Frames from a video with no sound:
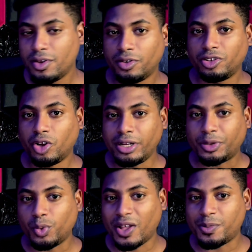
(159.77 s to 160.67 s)
donde
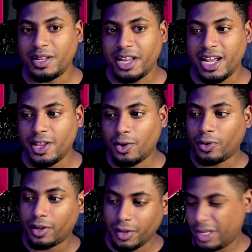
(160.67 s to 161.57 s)
tú has vendido,
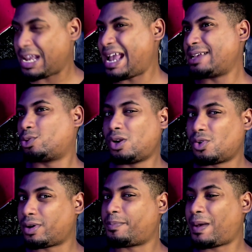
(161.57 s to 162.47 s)
y eso es lo
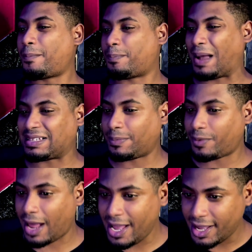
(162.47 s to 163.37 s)
que pasa
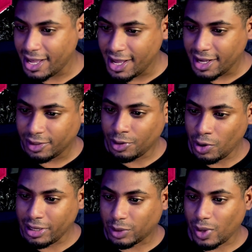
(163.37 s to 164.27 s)
por ahí,
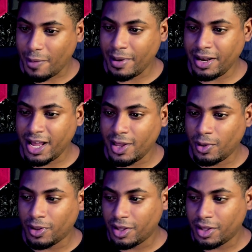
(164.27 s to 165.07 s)
donde tú has vendido,